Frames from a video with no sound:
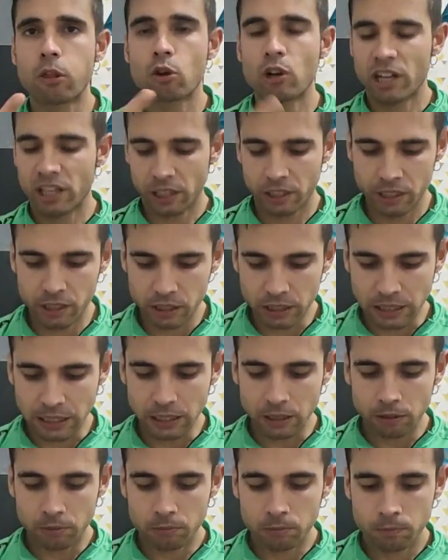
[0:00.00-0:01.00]
zona
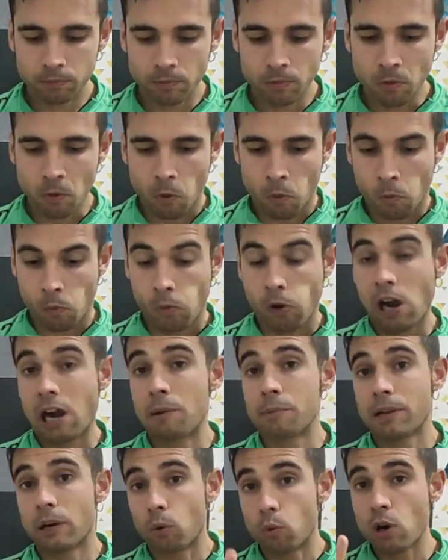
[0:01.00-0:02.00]
genital,
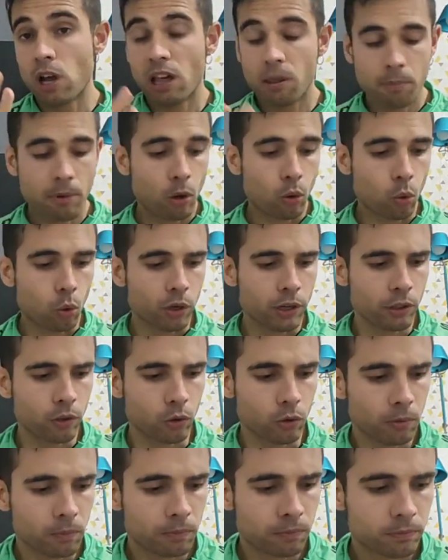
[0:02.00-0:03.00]
a mí alguna vez me ha
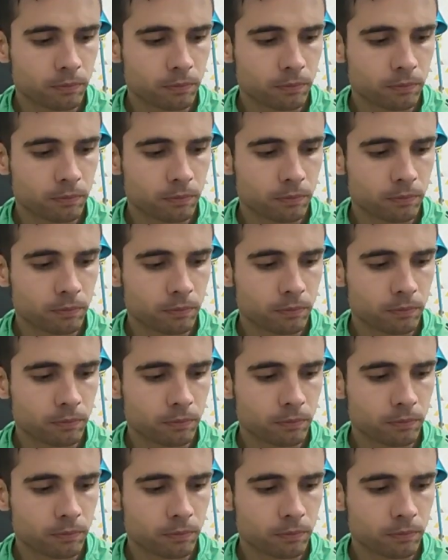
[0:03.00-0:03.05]
ocurrido.